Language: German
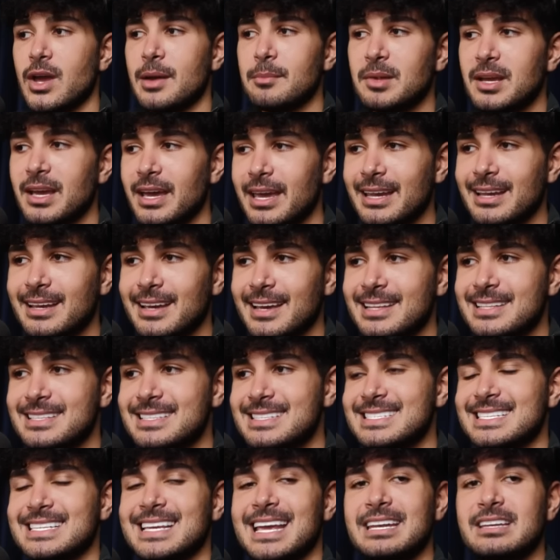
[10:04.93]
einem geringeren
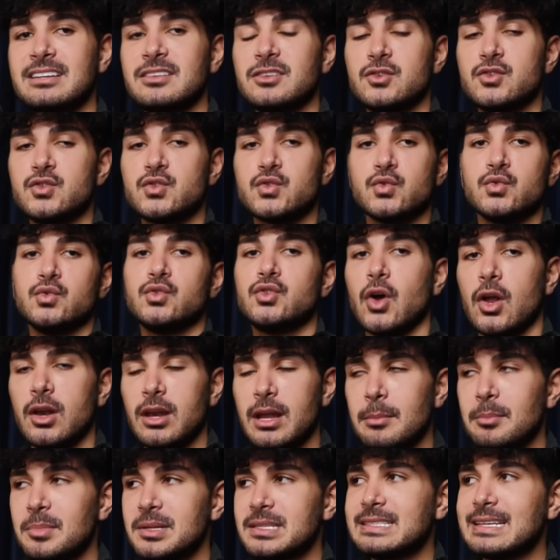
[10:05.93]
Cent zu
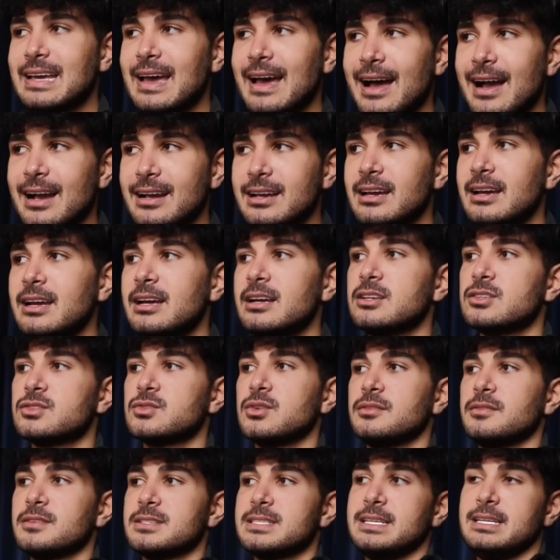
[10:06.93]
Dollar Betrag. So
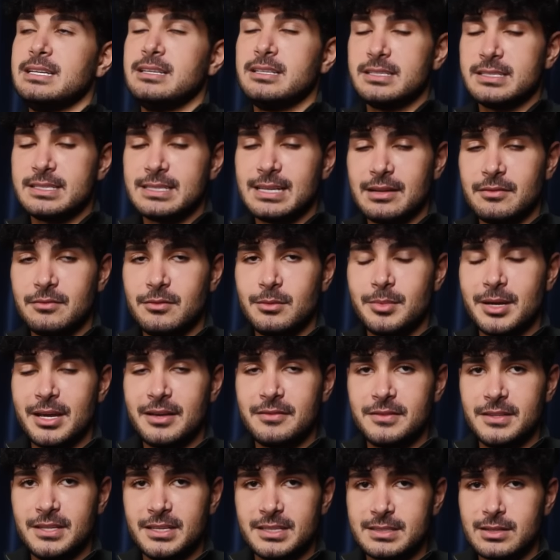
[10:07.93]
etwas ähnliches hatten wir bei
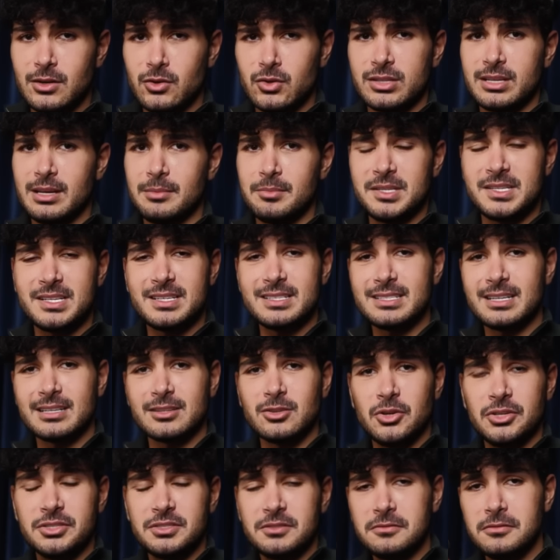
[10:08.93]
FTX auch. Da habe ich gesagt,
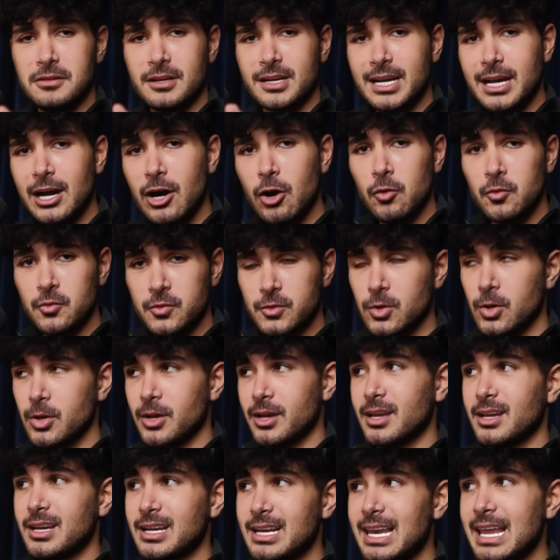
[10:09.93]
Leute, verkauft
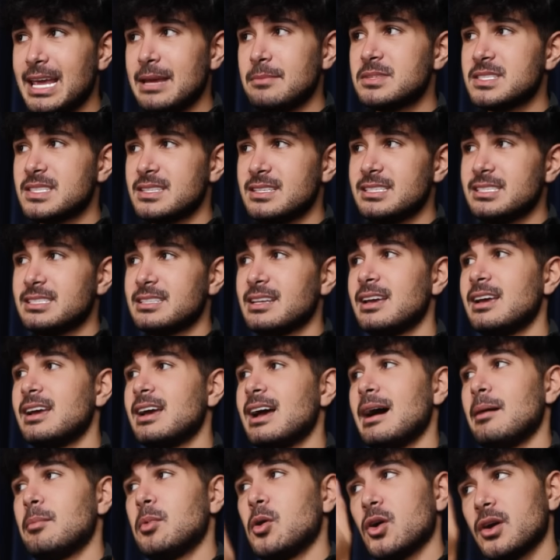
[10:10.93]
eure Claims nicht.
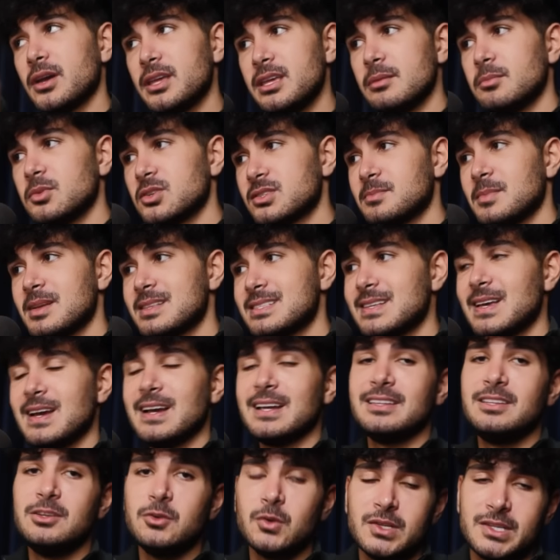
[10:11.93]
Aber auch hier muss man
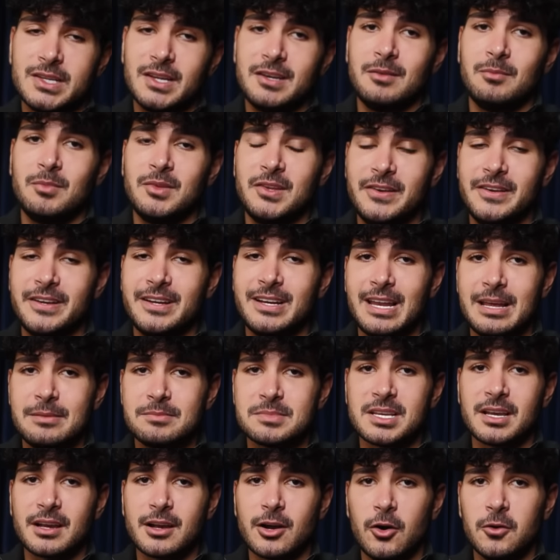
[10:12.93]
sagen, die Unternehmen, die die Claims
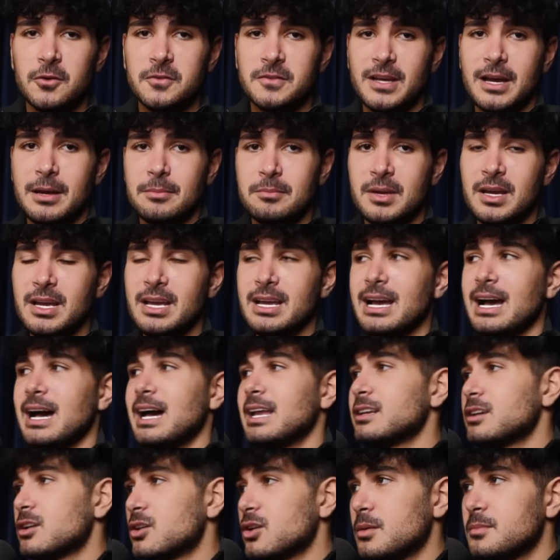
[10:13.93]
gekauft haben,
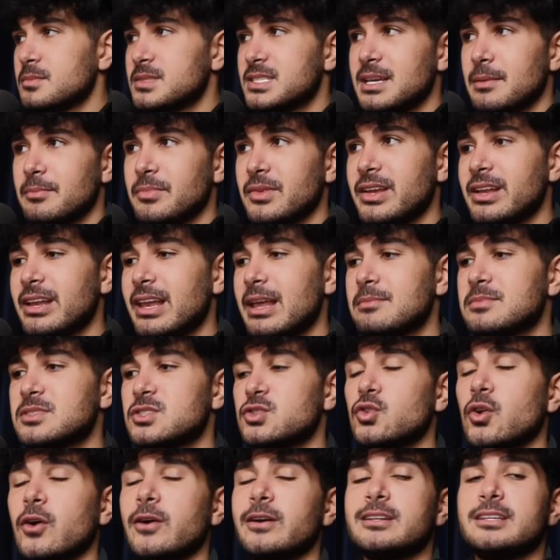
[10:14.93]
angenommen, sie haben die Claims
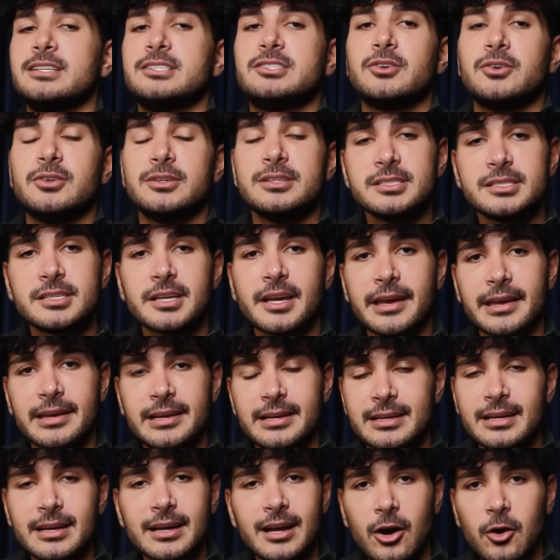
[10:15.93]
deutlich, deutlich geringer
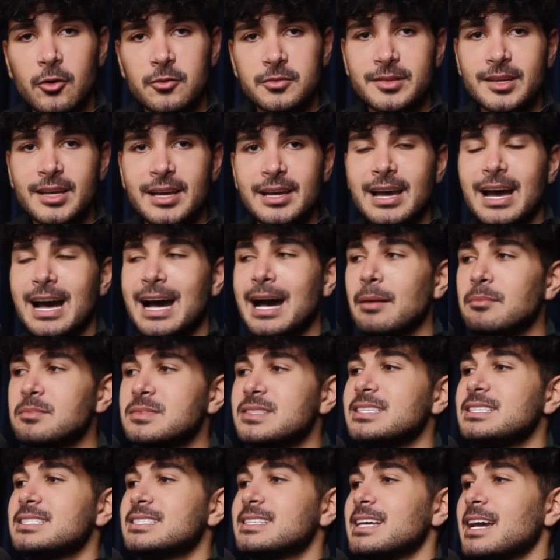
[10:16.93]
gekauft, haben
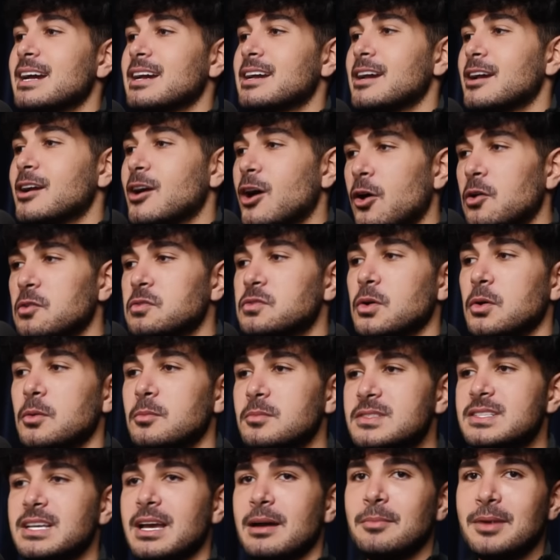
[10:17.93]
diese ja gekauft, um
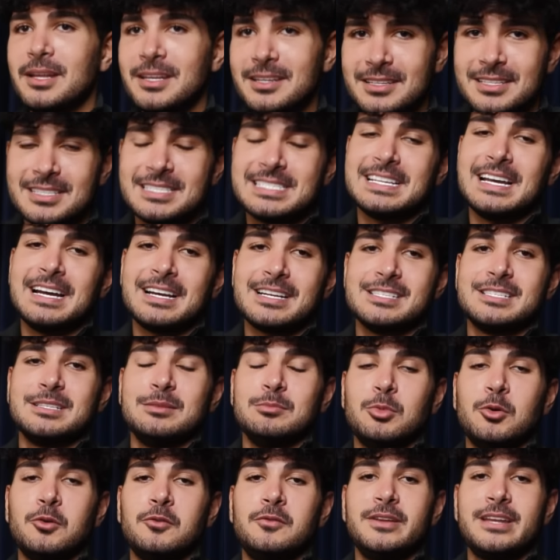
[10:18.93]
sie am Ende des Tages
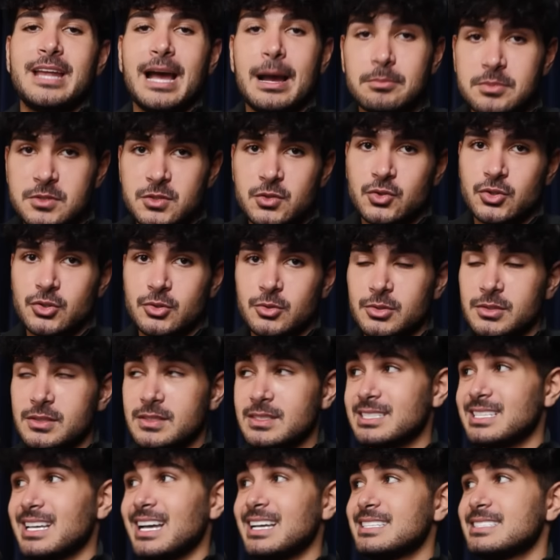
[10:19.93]
im Profit abzustoßen.
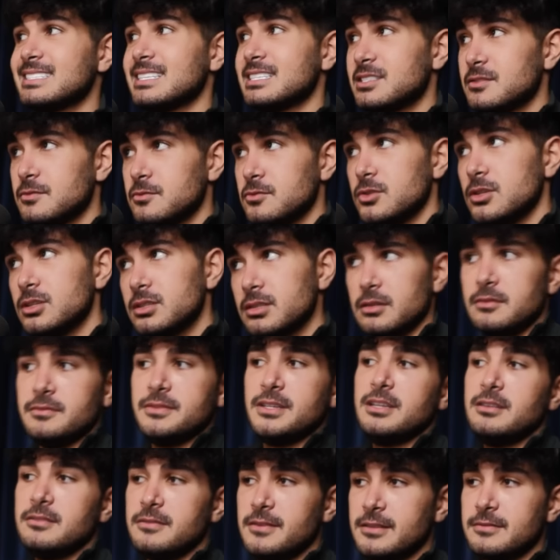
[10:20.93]
Das heißt, es wird auf
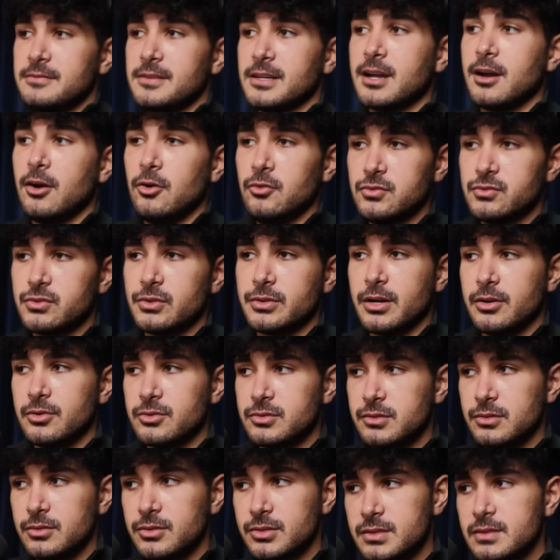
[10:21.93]
jeden Fall Verkaufsdruck
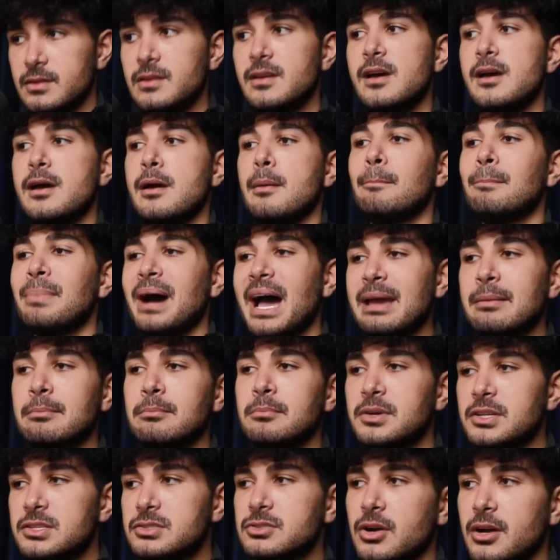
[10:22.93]
auslösen beim
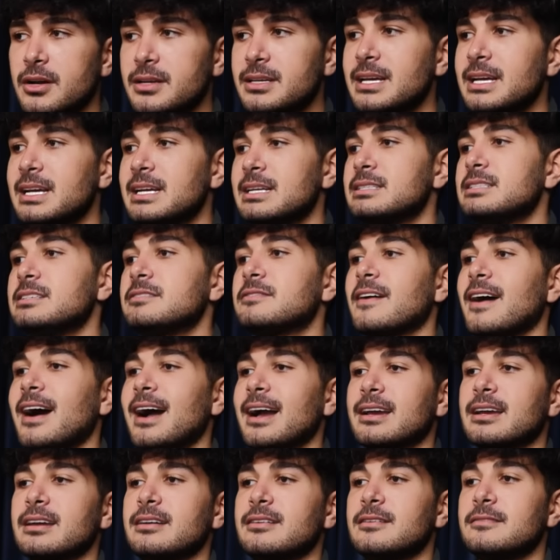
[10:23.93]
Bitcoin. Die
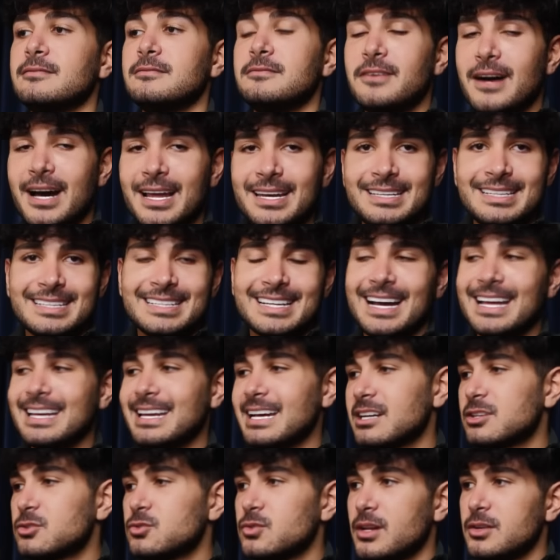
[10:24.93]
Frage, wann, kann
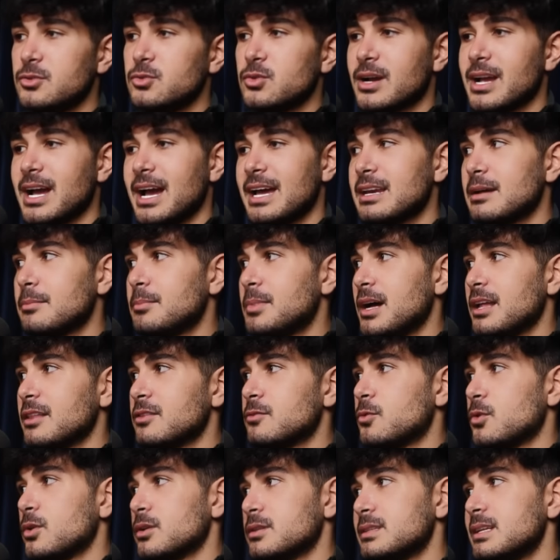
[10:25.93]
aktuell nur keiner
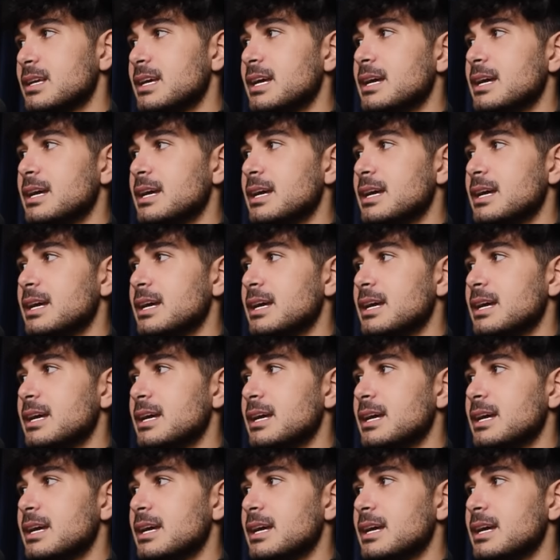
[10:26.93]
beantworten.